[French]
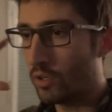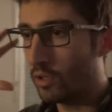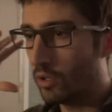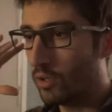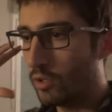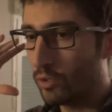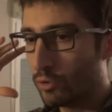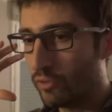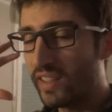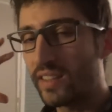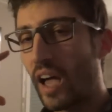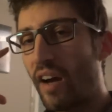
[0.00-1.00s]
euh,
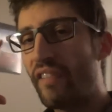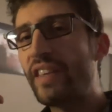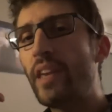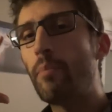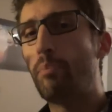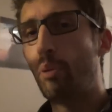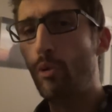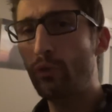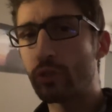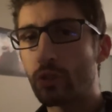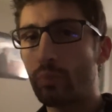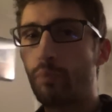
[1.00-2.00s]
devait travailler
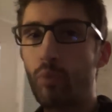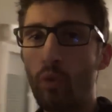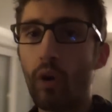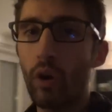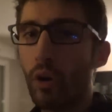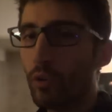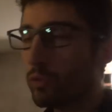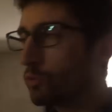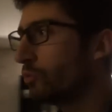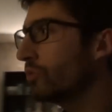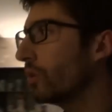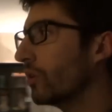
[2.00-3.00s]
plus pour du
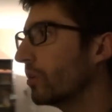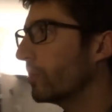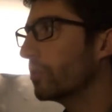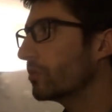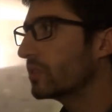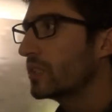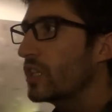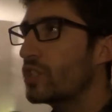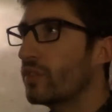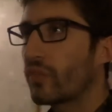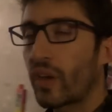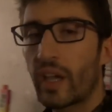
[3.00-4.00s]
coup
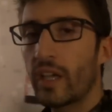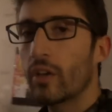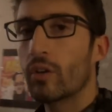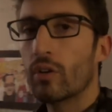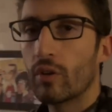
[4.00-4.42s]
déchiffrer.